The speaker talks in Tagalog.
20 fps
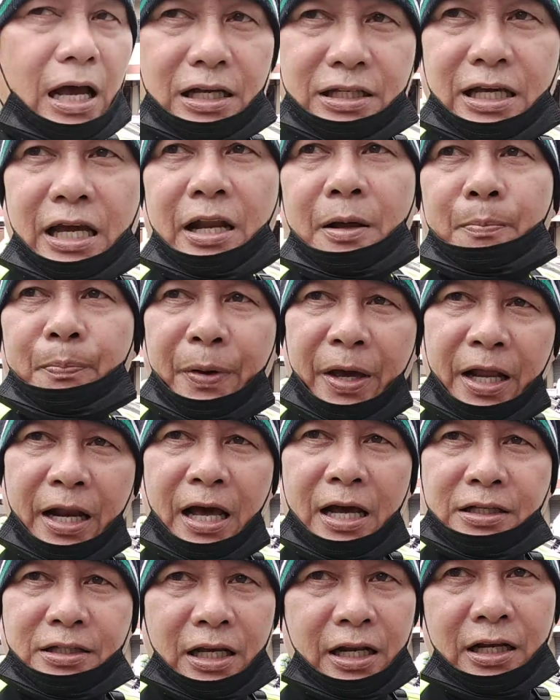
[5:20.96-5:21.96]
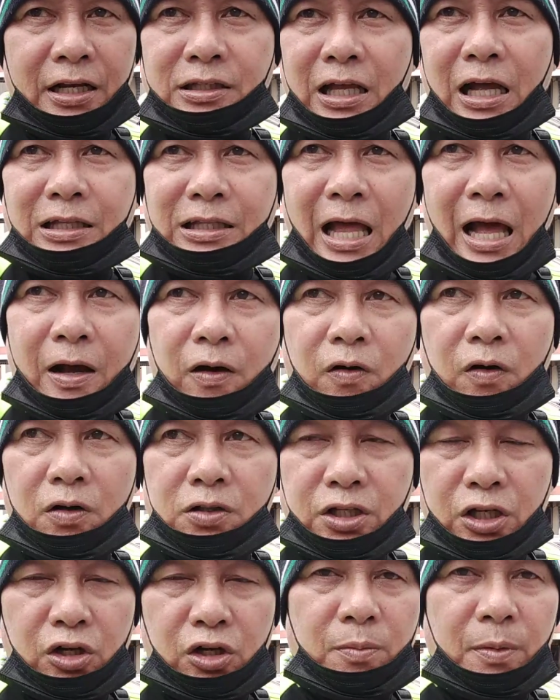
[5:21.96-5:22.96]
Asan ang pera? sa nagtatago?
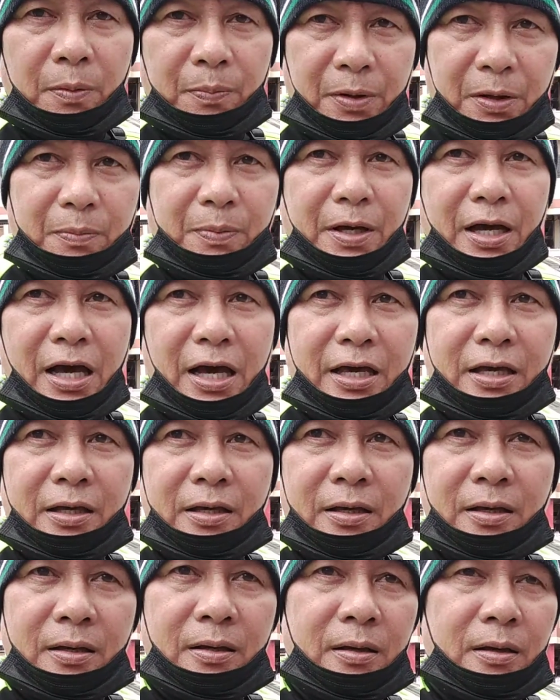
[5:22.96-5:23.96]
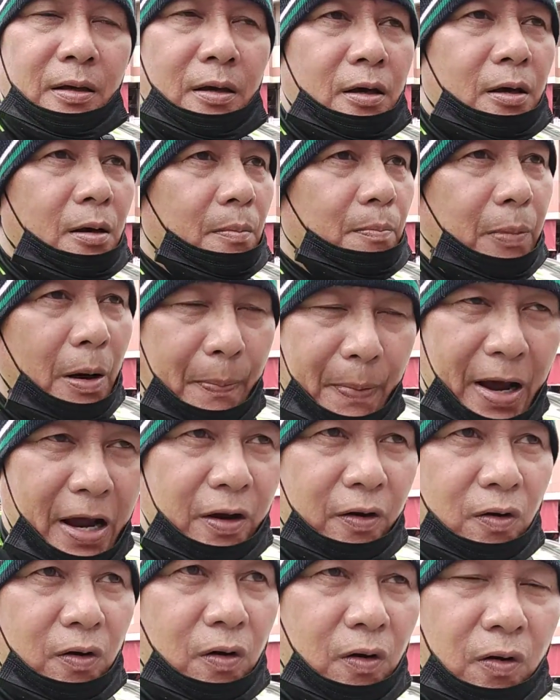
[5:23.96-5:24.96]
Sino magbibigay?
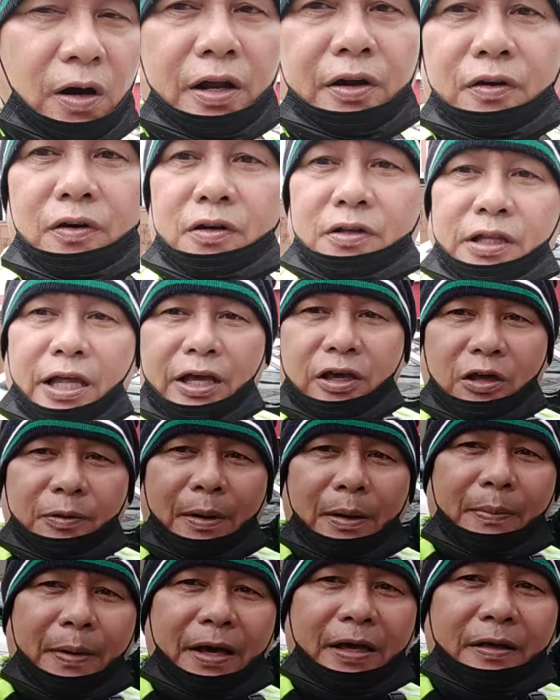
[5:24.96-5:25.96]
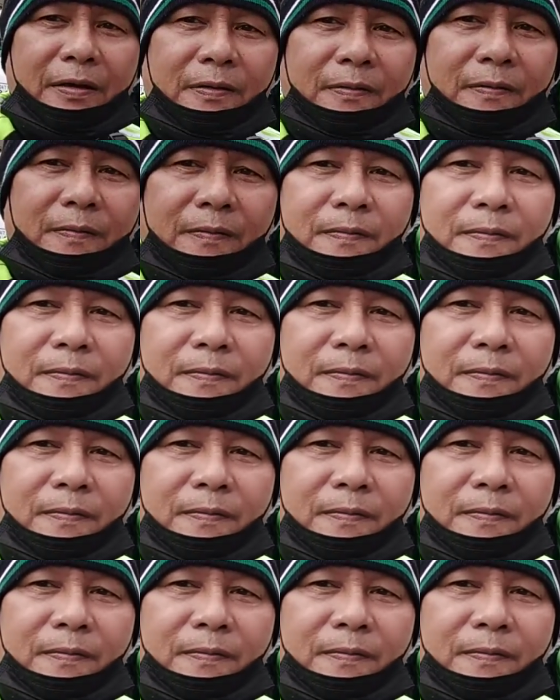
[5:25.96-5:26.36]
Papano o ano? Thank you, bye-bye.